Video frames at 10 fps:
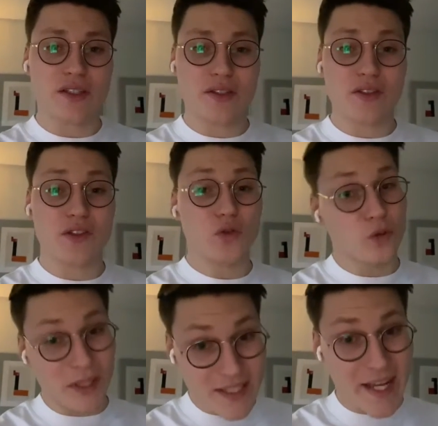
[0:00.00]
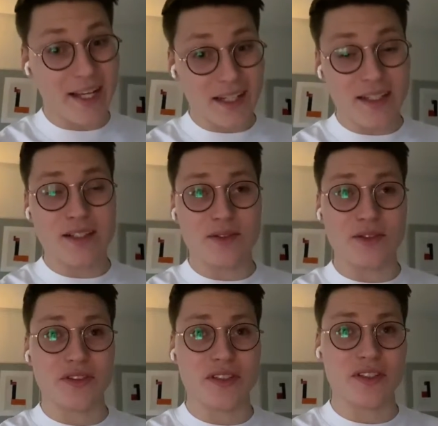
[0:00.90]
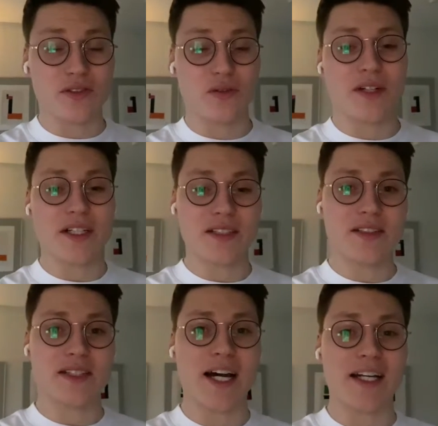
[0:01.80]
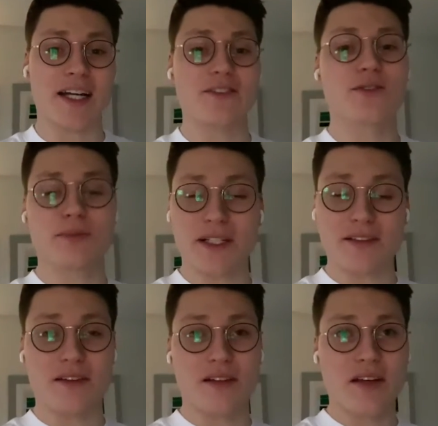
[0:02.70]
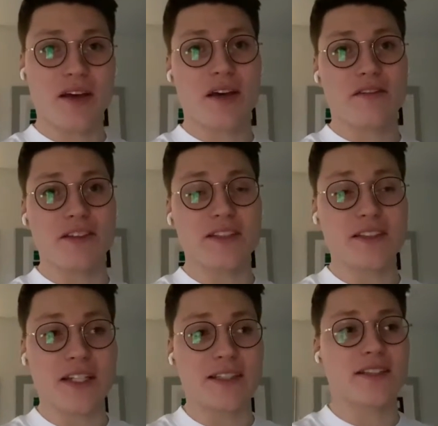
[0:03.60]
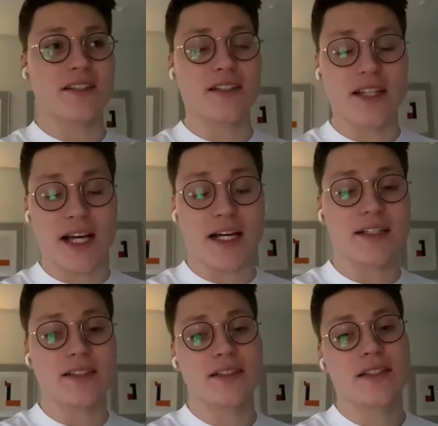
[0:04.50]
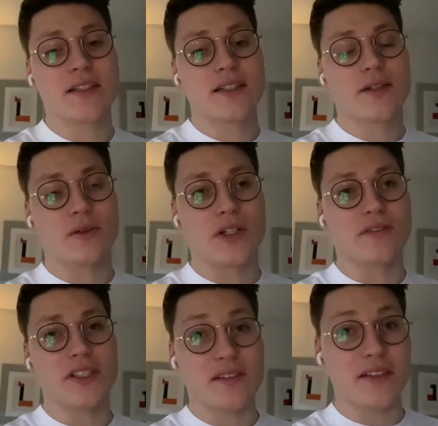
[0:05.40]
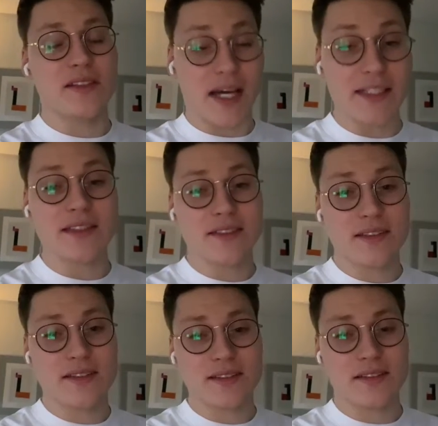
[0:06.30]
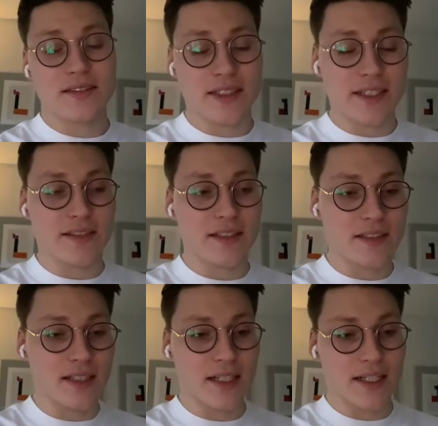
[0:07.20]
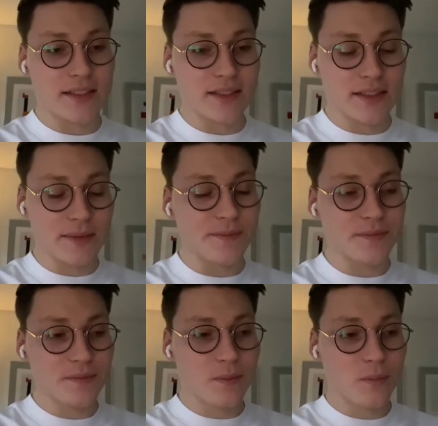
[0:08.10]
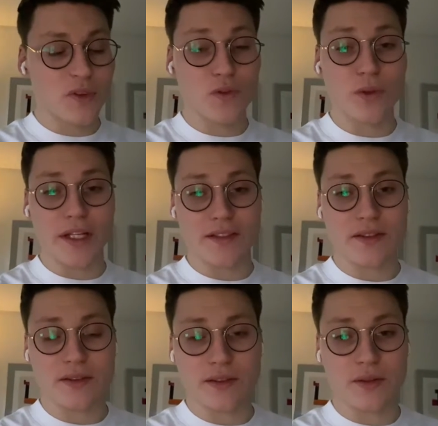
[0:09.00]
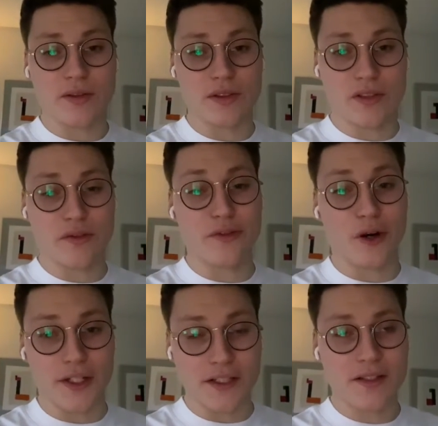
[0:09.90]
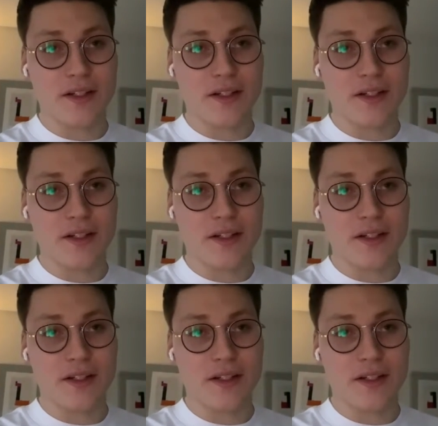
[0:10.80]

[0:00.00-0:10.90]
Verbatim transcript: zu überdenken und äh, so weit daran anzupassen, wie ist die derzeitige Lage oder wie ist die dann derzeitige Lage ähm, zulässt und fordert.